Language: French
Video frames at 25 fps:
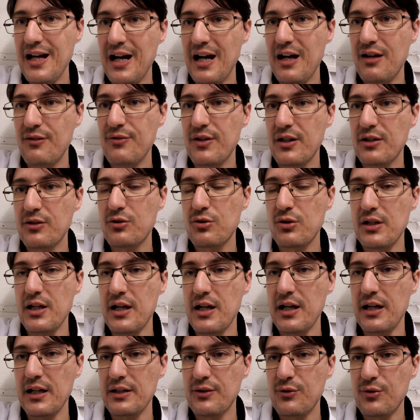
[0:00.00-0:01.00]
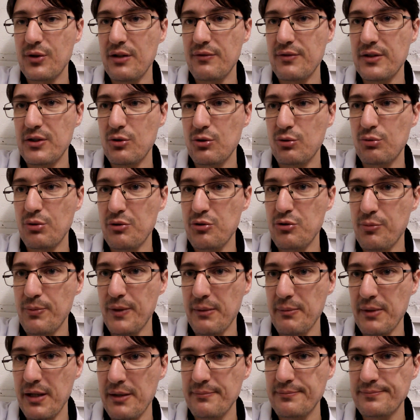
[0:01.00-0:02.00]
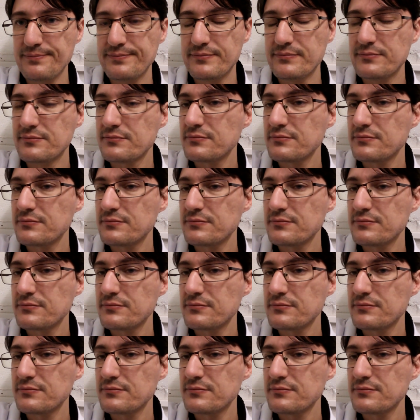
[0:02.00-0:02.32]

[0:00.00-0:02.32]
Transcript: avant que la, que la vidéo soit supprimée.